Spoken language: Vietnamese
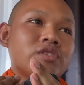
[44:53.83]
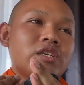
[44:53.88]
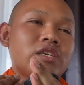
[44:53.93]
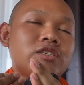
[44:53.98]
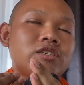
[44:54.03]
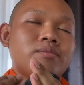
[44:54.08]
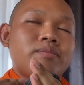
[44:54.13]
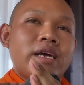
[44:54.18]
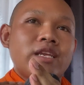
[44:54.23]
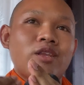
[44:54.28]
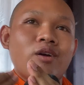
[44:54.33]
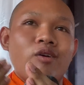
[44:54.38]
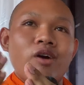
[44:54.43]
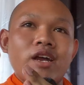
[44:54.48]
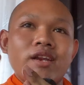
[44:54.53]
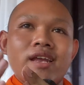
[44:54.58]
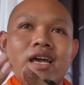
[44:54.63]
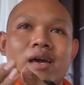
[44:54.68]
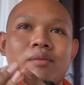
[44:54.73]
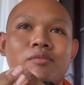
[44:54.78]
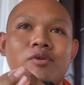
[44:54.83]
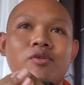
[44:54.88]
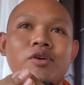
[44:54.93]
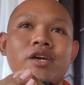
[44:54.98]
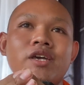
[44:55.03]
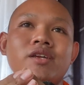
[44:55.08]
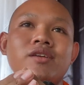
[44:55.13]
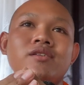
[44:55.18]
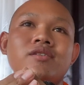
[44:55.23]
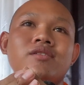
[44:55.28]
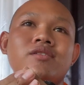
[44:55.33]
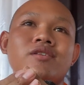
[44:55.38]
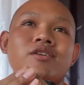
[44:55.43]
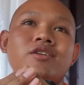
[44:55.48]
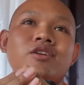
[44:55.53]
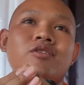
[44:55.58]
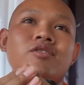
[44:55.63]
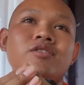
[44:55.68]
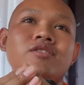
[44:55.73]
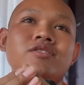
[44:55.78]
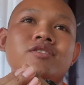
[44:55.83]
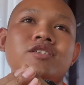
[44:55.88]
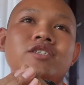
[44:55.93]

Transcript: smart thon na muối nông